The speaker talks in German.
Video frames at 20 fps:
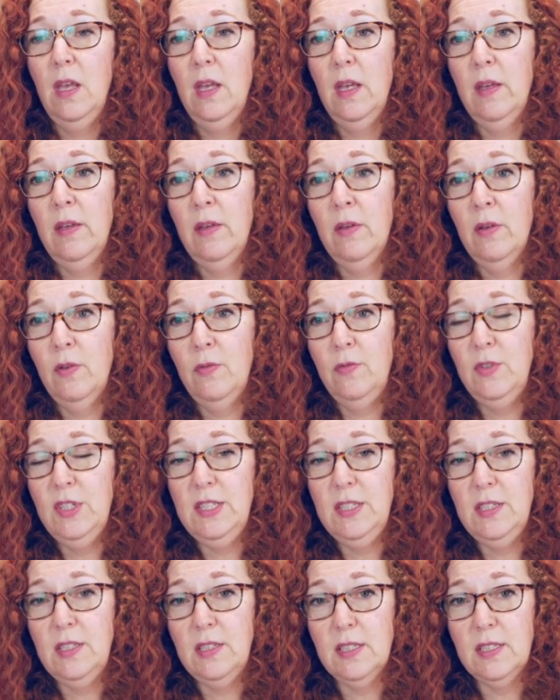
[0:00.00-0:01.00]
äh, wie
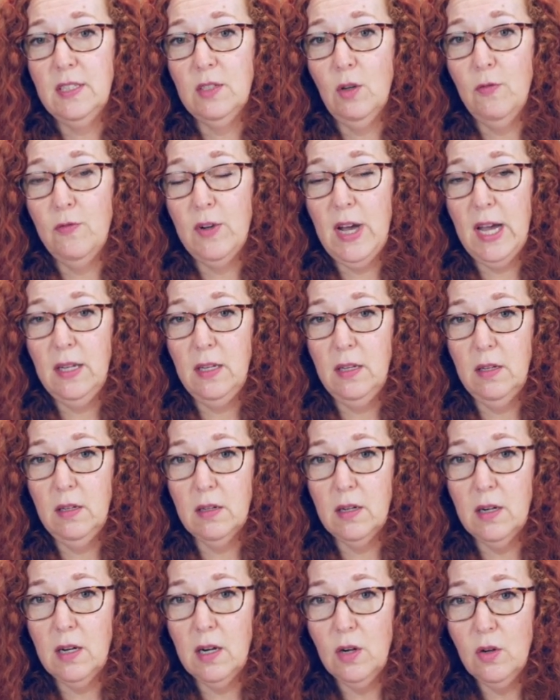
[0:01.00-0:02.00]
sich das auf
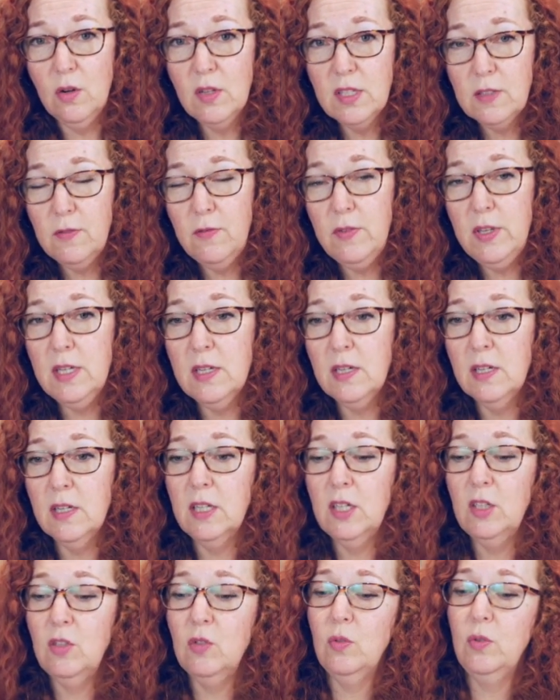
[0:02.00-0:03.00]
andere
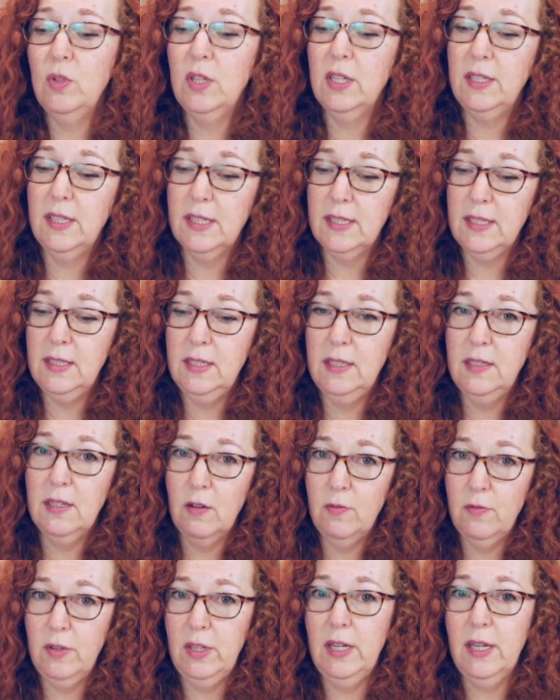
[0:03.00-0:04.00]
auswirkt oder dass sie
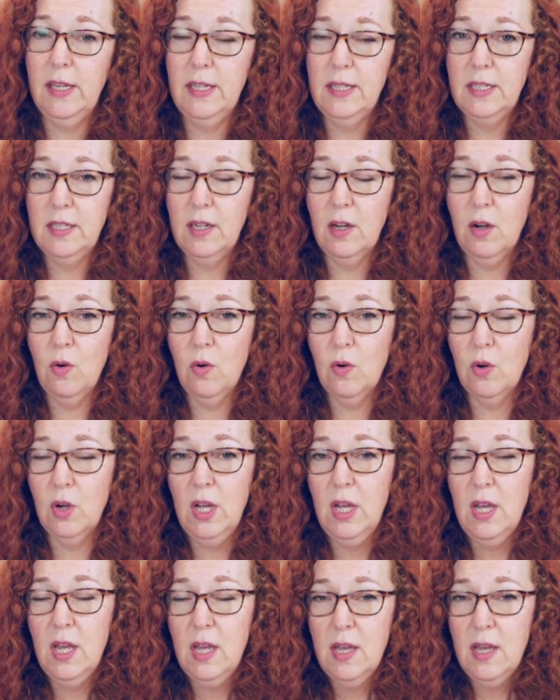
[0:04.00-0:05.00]
da vielleicht auch
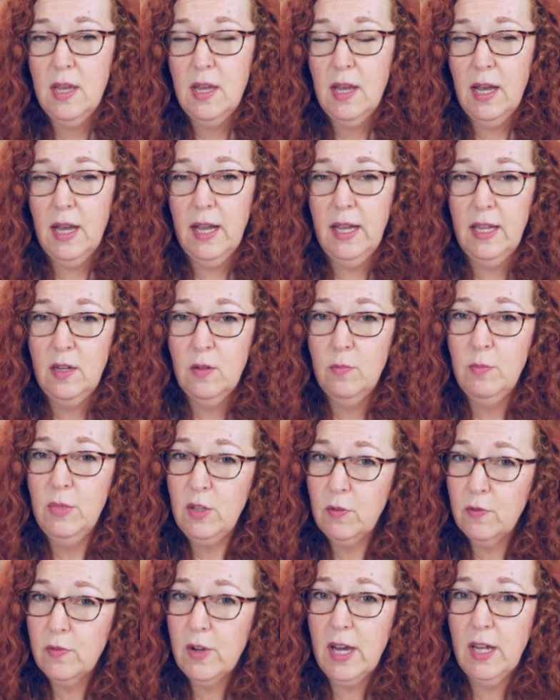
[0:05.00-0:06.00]
eine
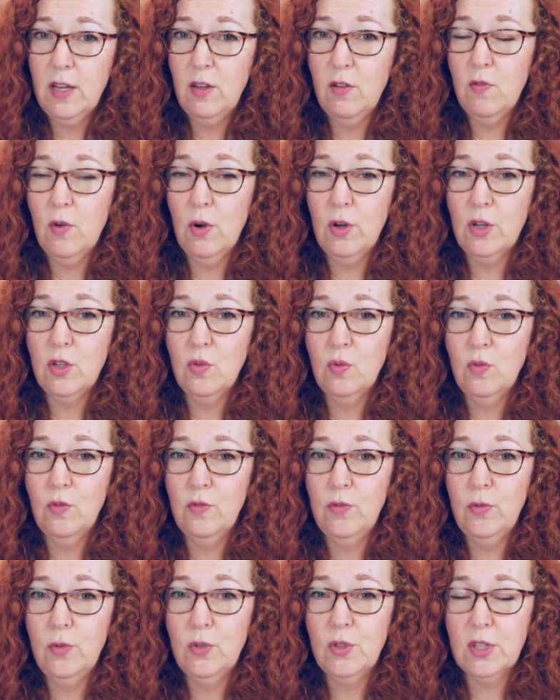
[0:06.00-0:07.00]
Mitverantwortung
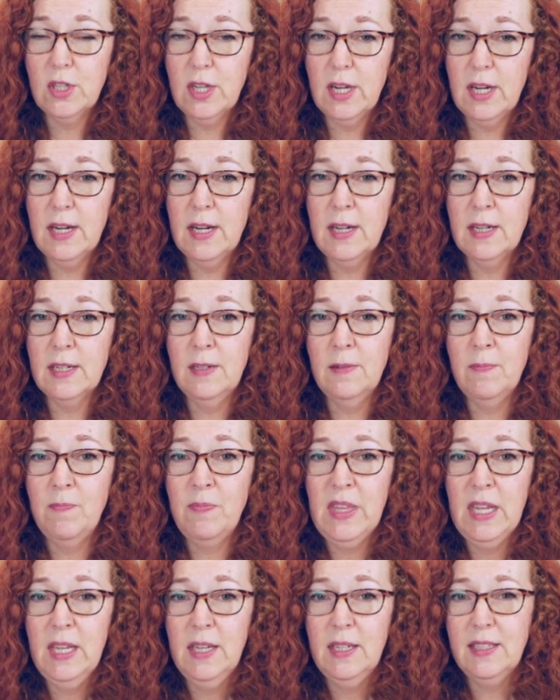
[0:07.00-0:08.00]
für tragen.
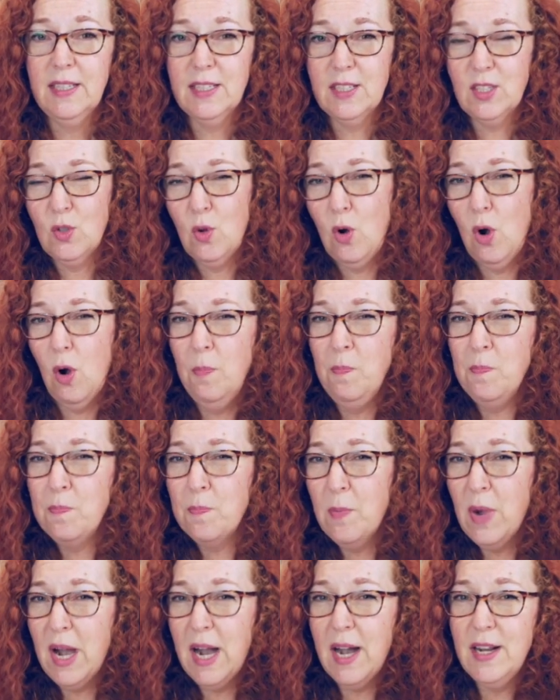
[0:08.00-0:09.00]
Das
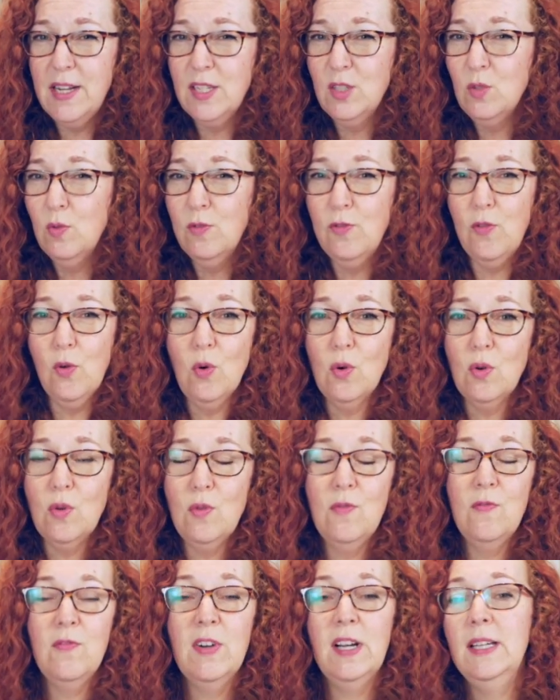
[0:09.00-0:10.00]
kommt mal so
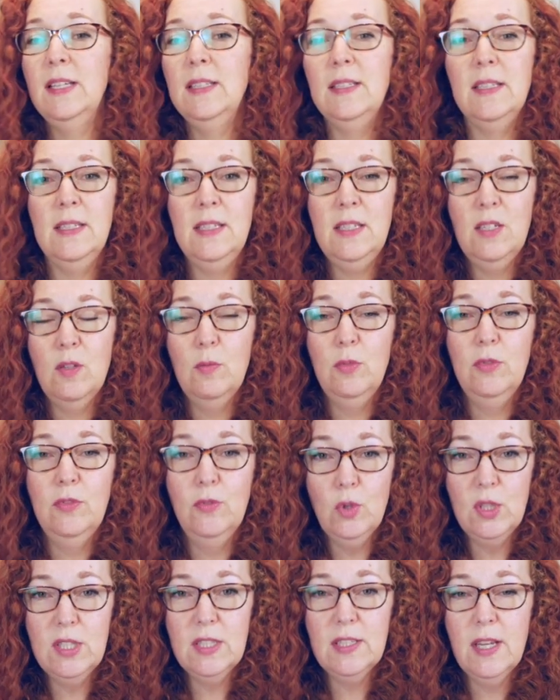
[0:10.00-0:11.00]
funkenweise in ihr
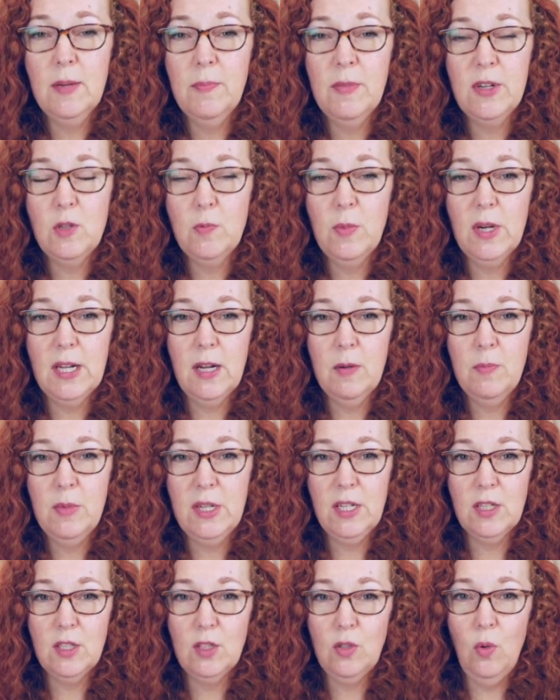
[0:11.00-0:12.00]
Bewusstsein. Manchmal kann
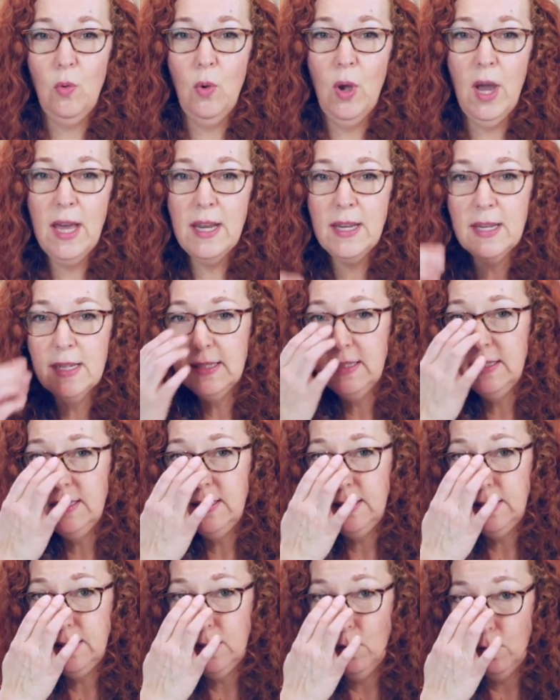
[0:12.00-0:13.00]
man das hören, dass sie
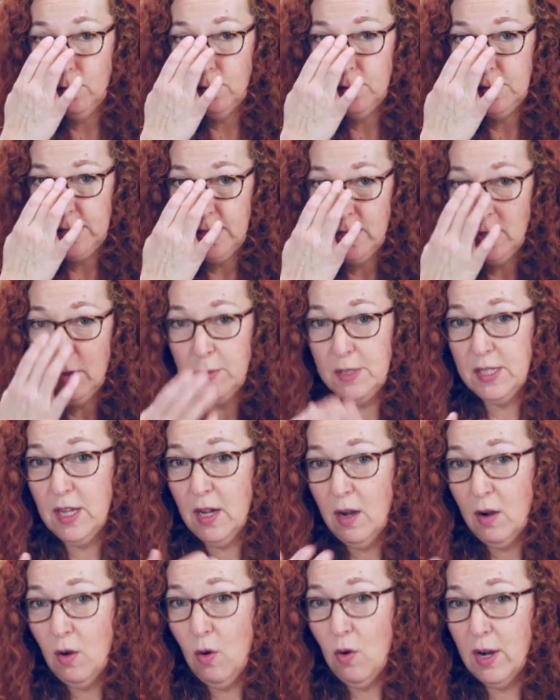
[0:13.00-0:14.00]
sich ja oft selbst
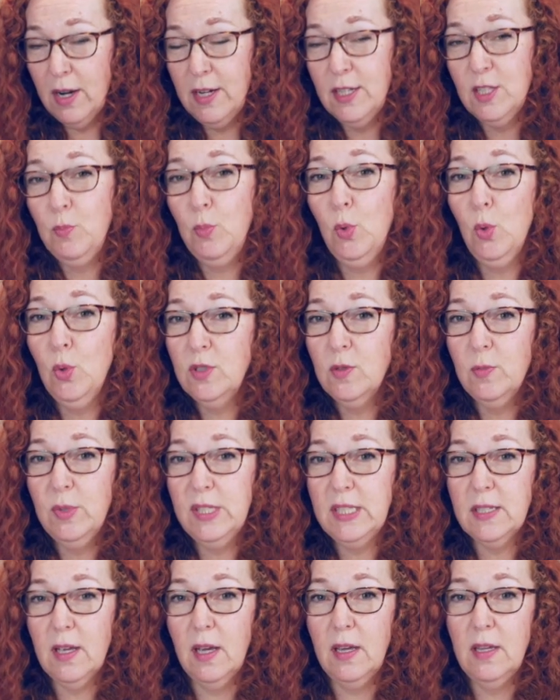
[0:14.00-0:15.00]
auch als böse
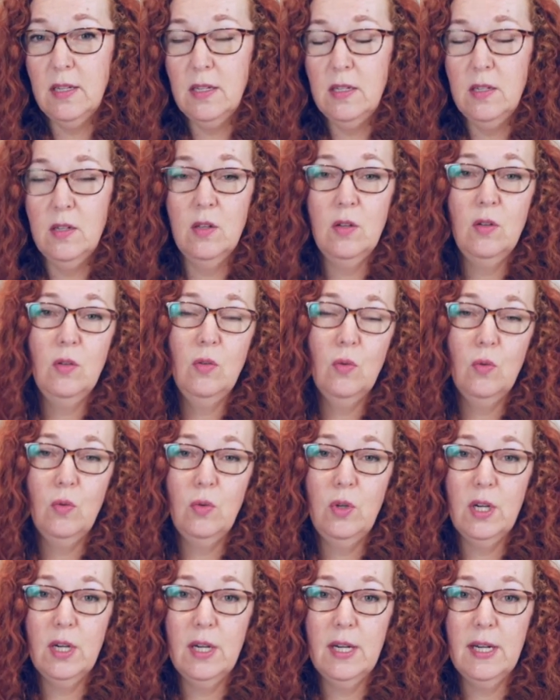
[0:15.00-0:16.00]
bezeichnen
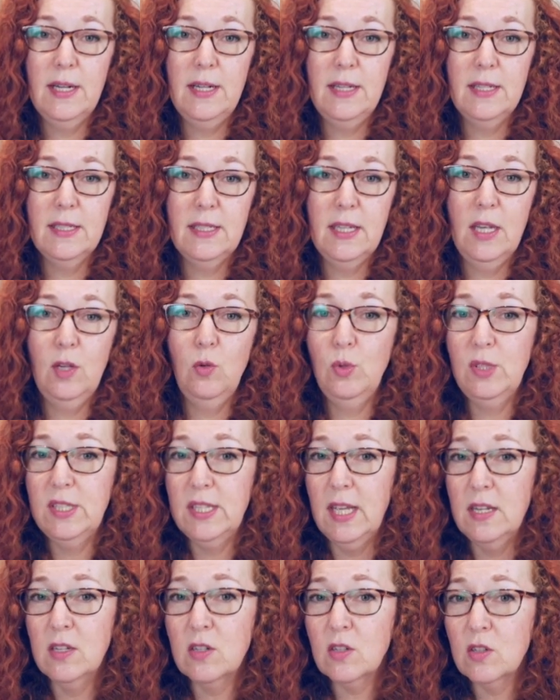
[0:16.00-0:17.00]
oder als
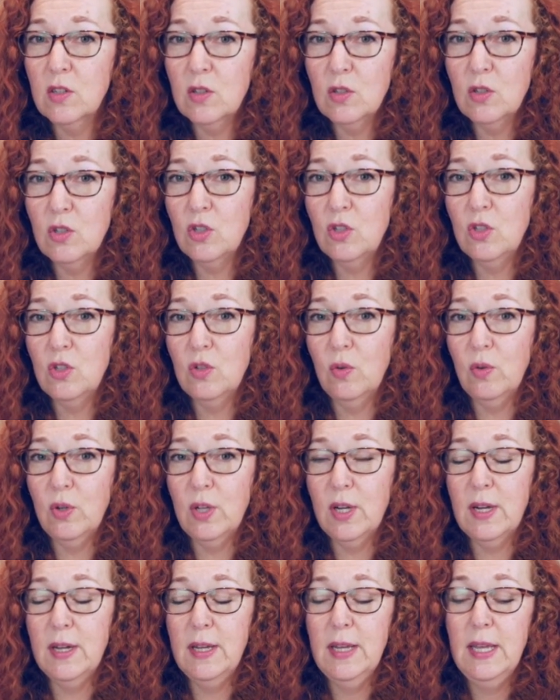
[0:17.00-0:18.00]
egozentrisch
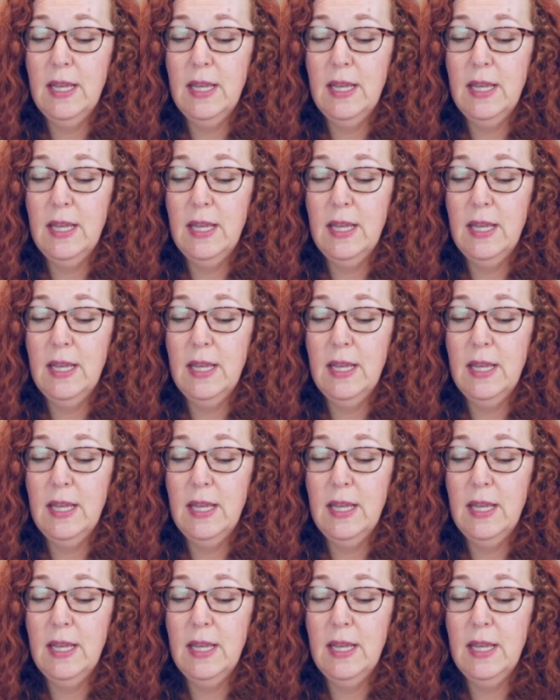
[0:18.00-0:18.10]
oder